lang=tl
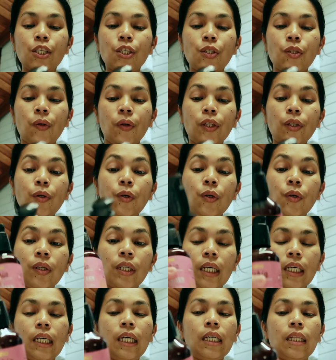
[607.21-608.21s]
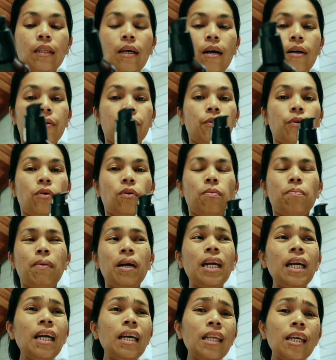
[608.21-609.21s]
So, ito yung nakita ko.
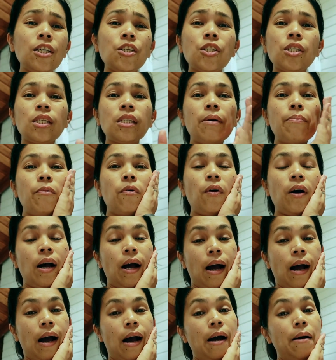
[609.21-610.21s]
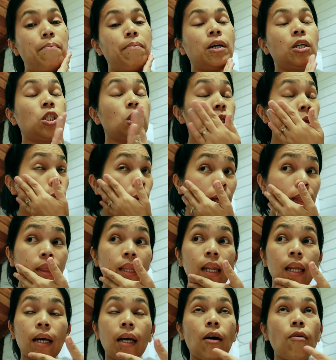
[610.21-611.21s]
Mainit siya sa mukha. Mag-sweat
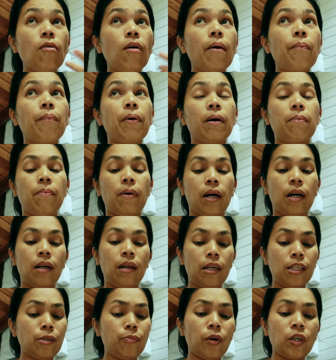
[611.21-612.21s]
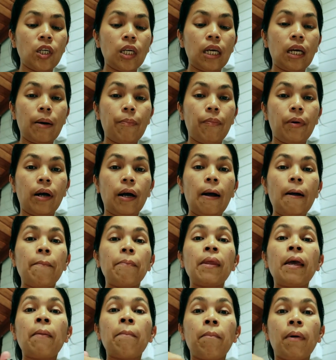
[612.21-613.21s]
talaga ako kapag, mag, especially kapag
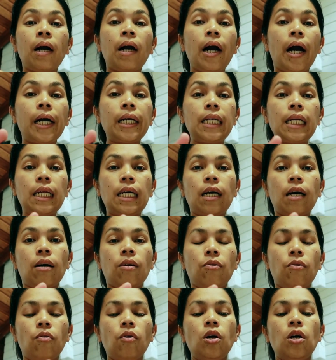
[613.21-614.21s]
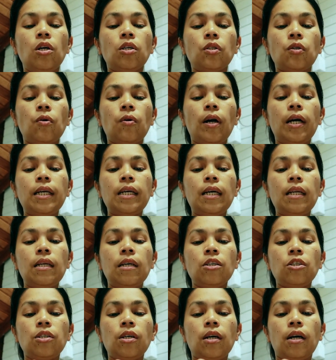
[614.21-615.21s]
mag-gardening ako. So, ganyan
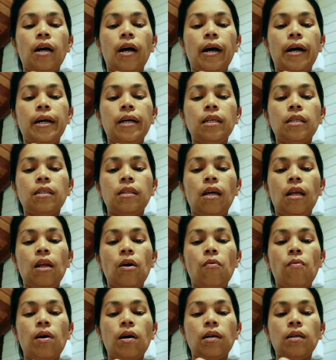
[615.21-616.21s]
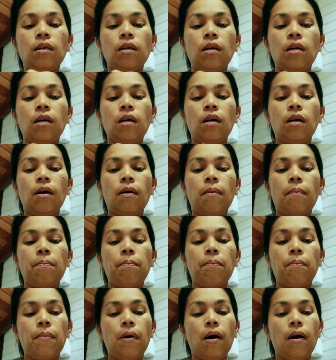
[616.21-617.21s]
lang siya, guys. Dalawang,
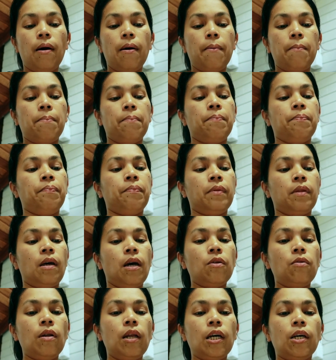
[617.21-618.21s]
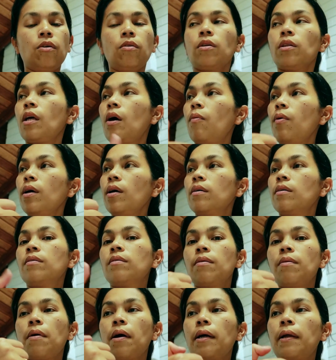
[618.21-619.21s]
um, ano lang yung tawag?
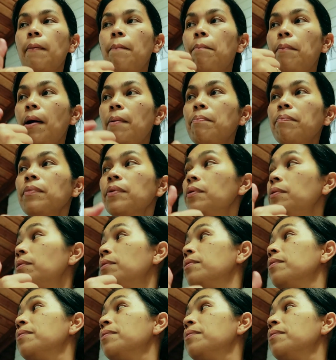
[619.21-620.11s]
Kanang pump, no?